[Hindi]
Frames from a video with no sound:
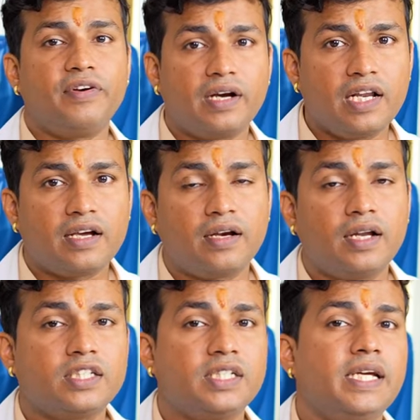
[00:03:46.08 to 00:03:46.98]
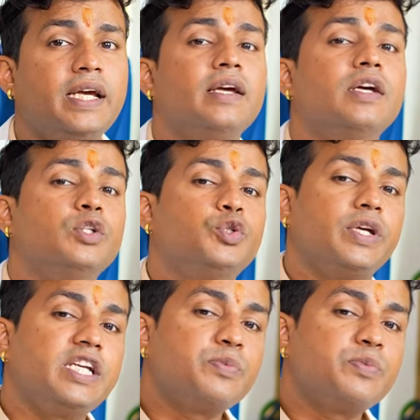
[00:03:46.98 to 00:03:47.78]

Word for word: डेफिनेटली करना चाहिए जो